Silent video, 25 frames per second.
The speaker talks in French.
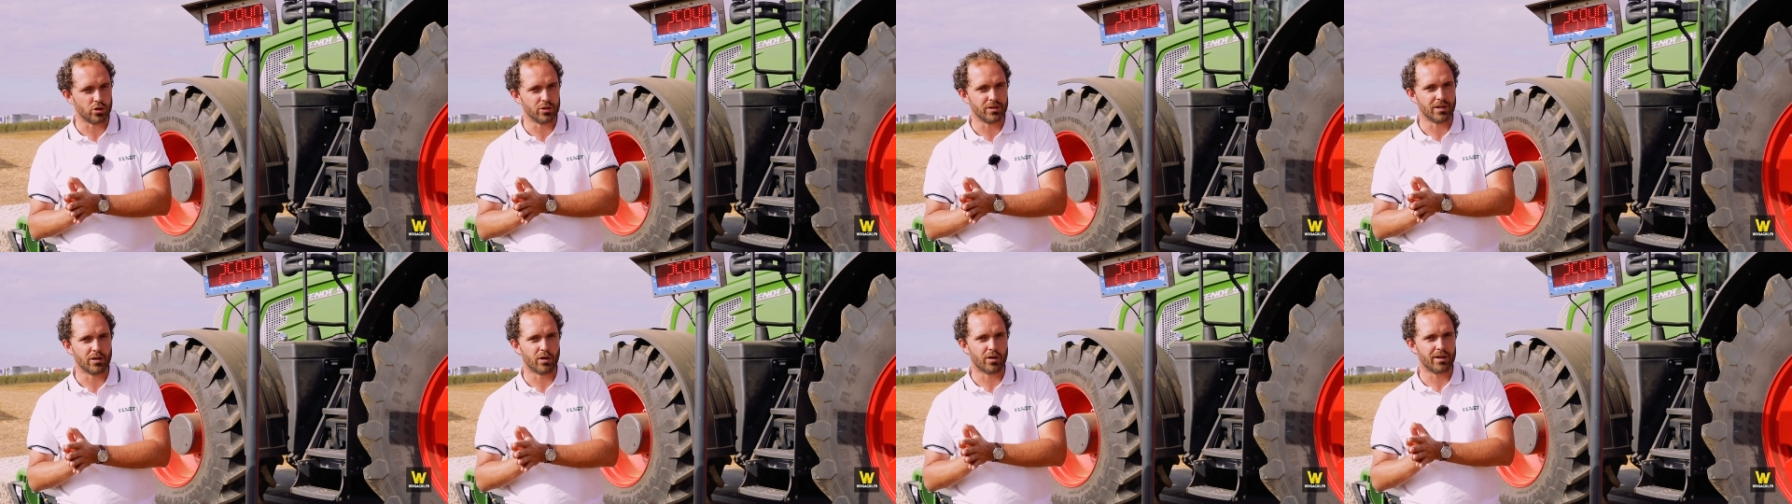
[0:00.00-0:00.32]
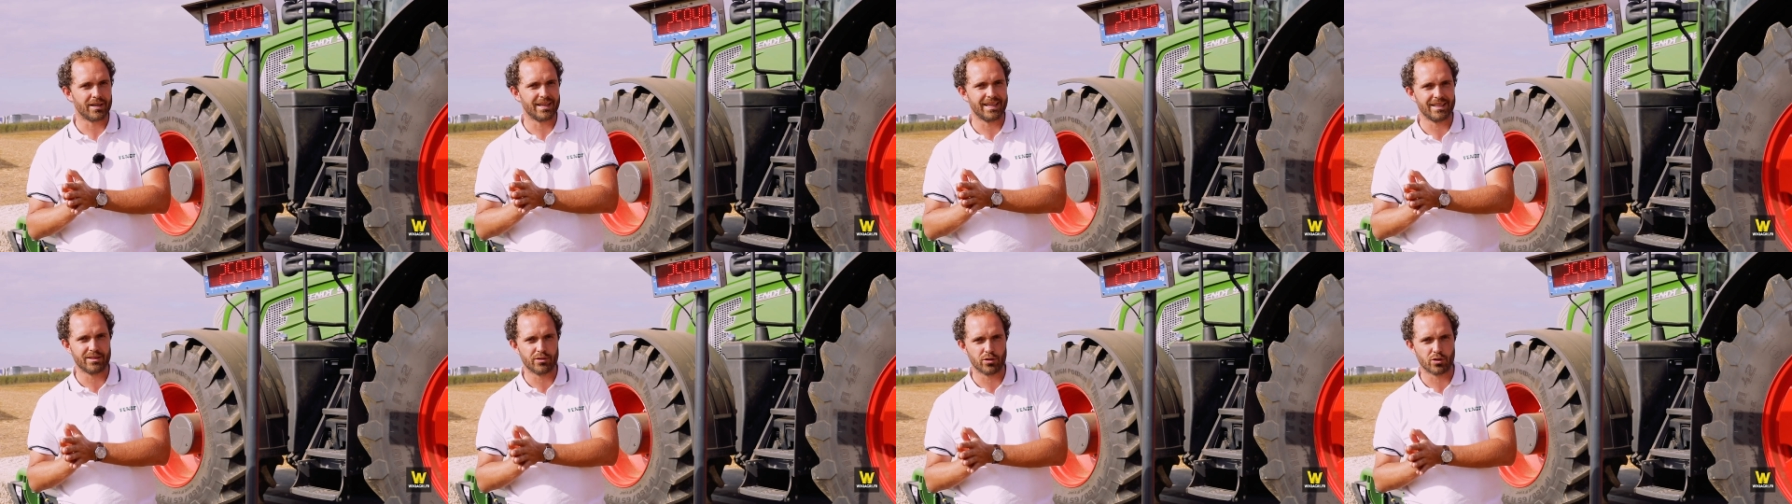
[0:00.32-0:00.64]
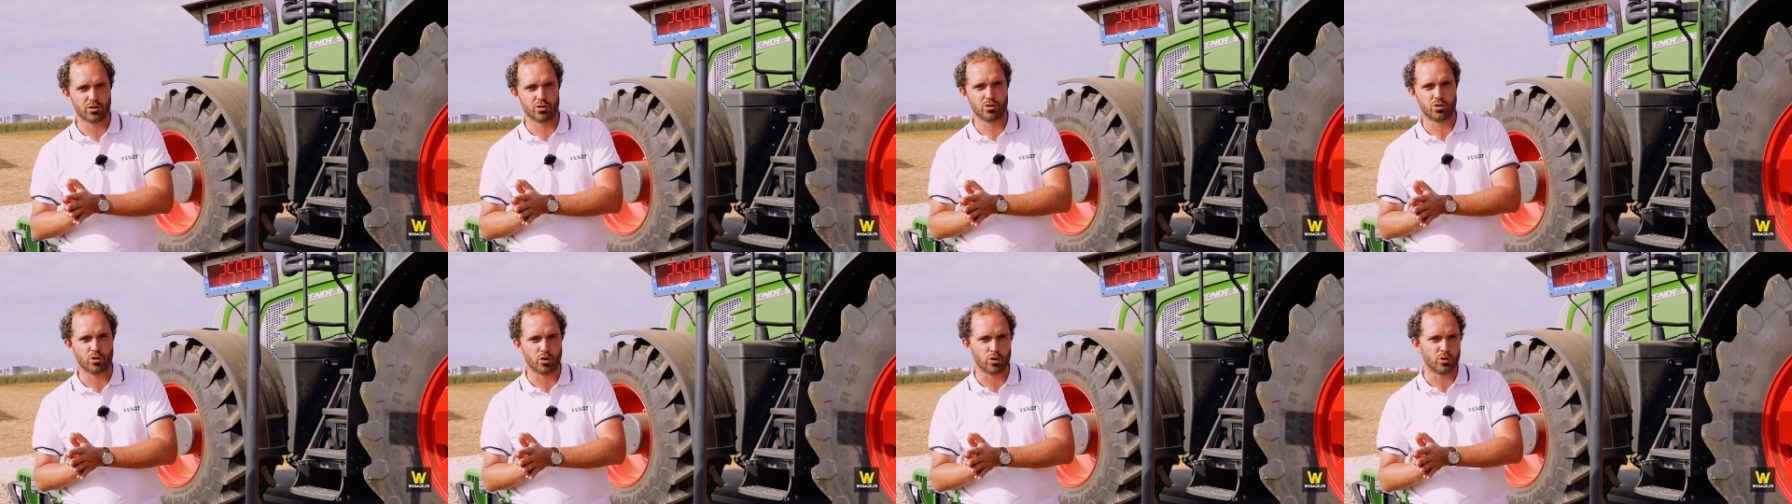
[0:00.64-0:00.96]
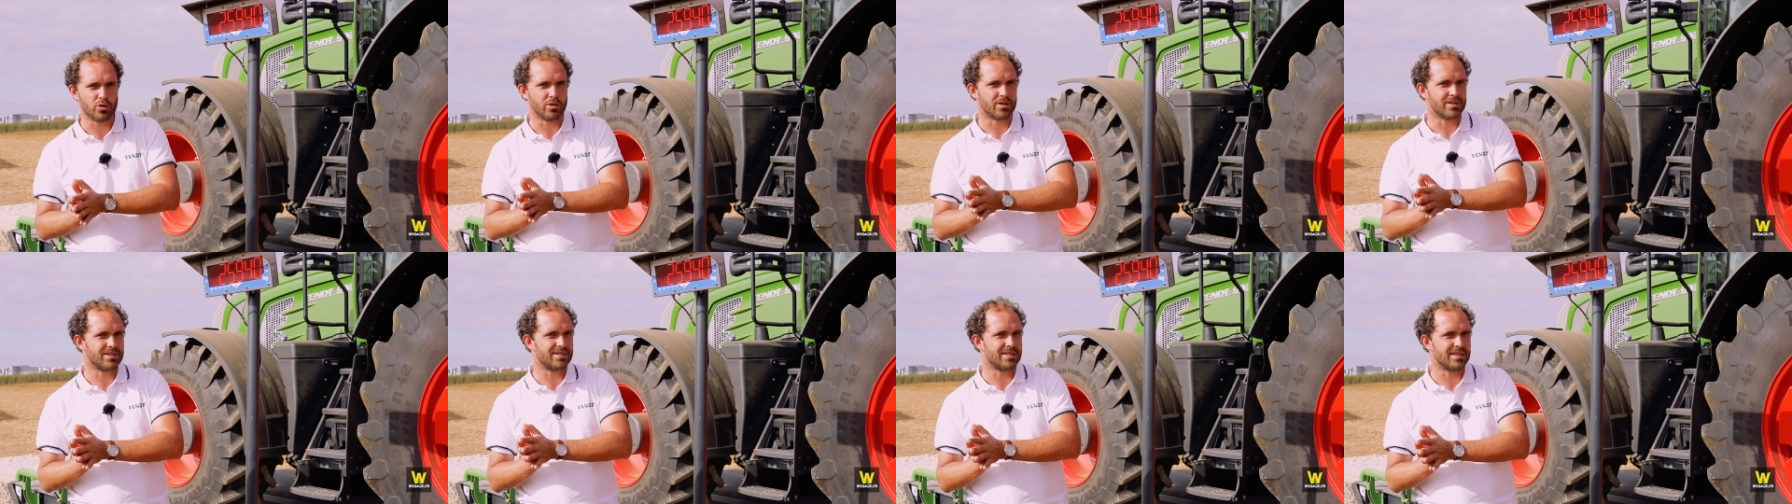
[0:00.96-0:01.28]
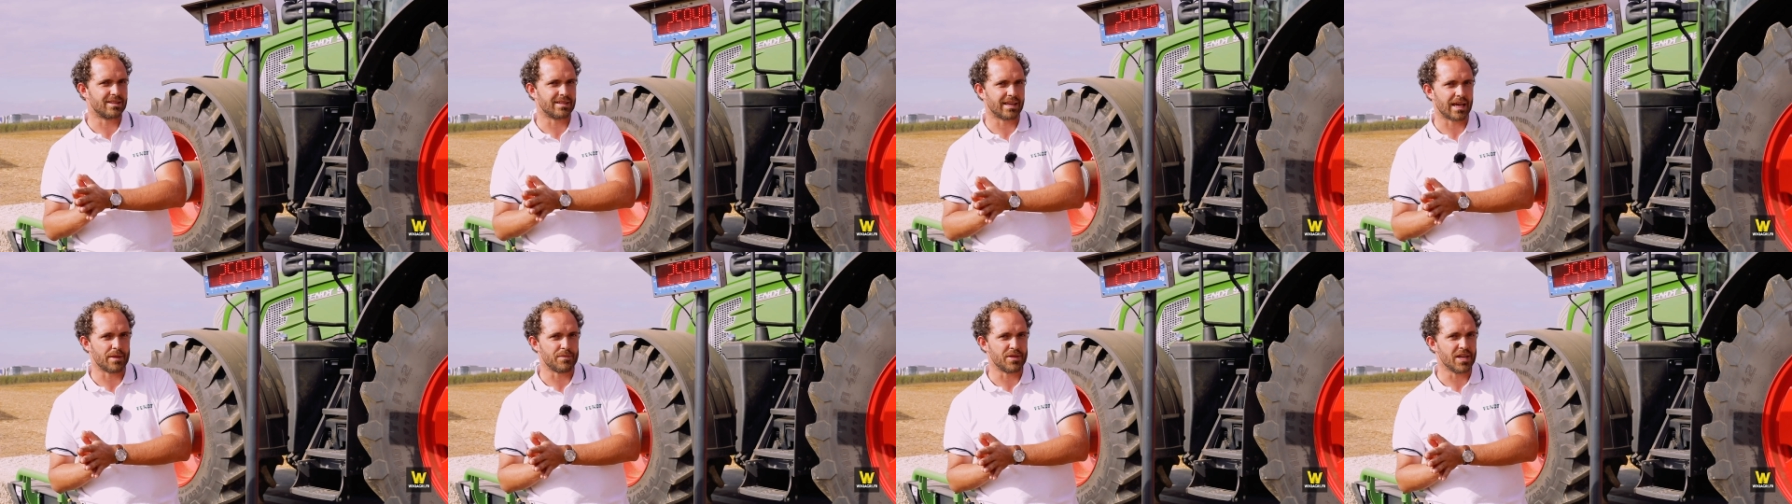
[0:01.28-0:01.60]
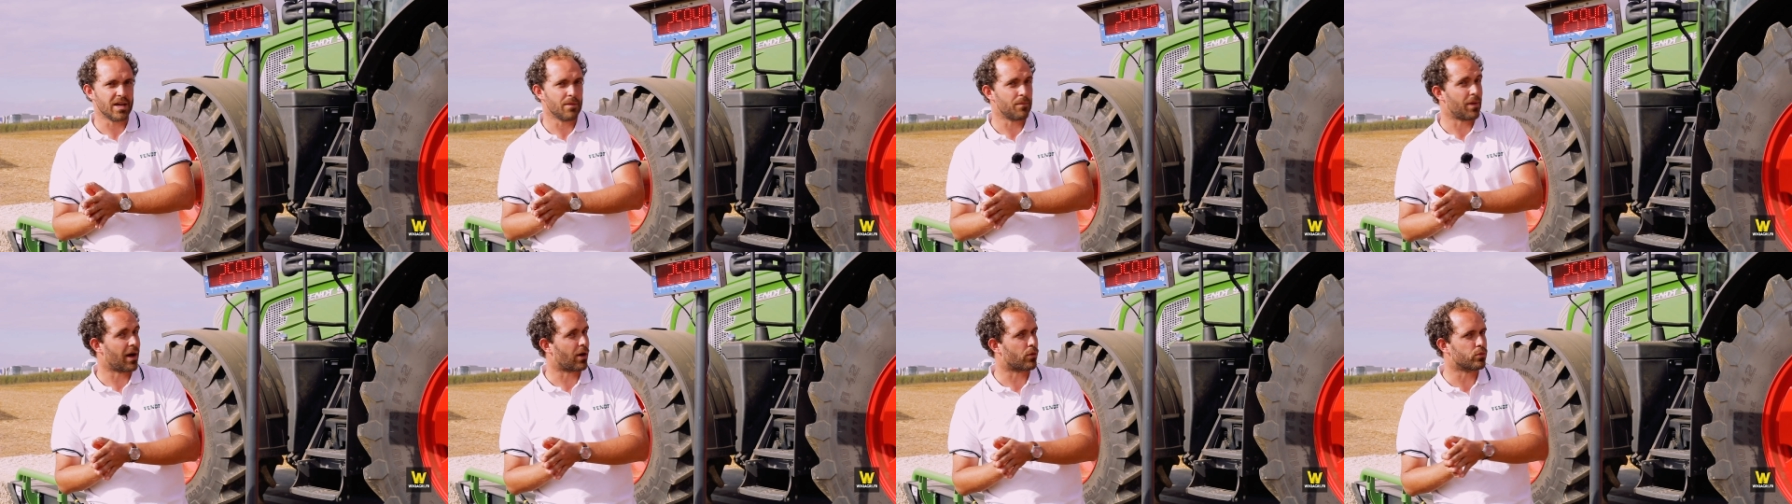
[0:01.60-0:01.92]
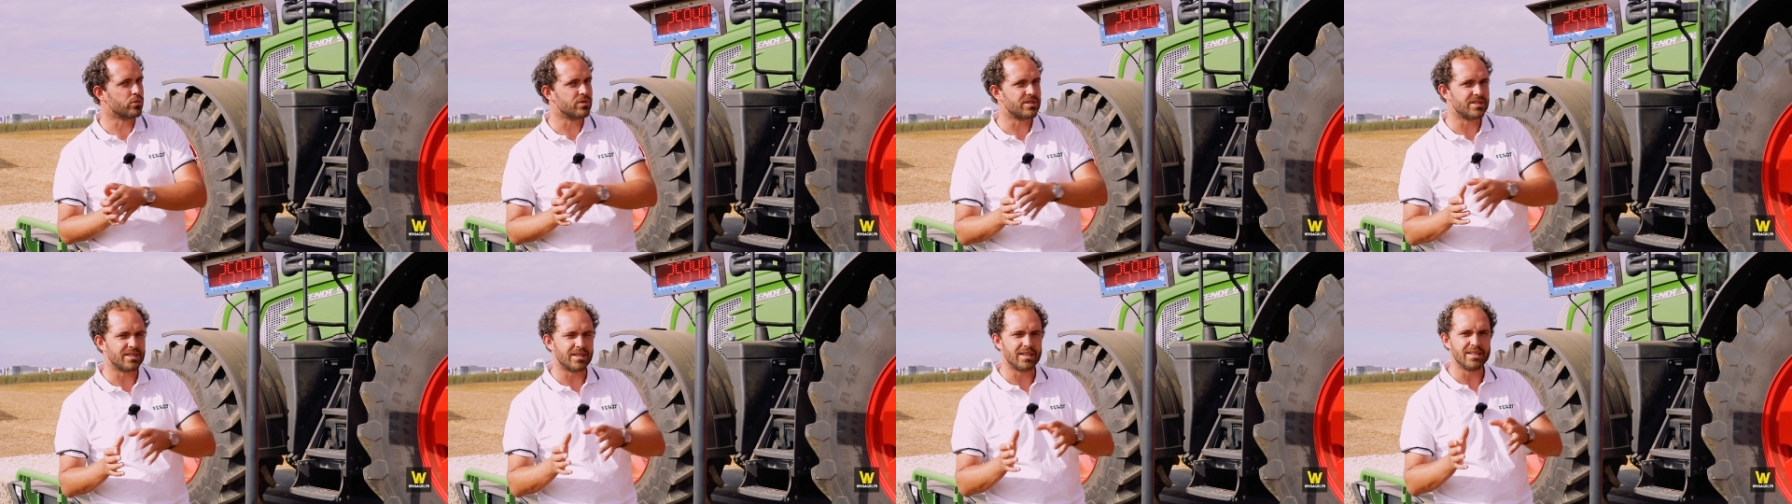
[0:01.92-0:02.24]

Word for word: tonnes. Alors 14 tonnes, c'est très bien. Par contre,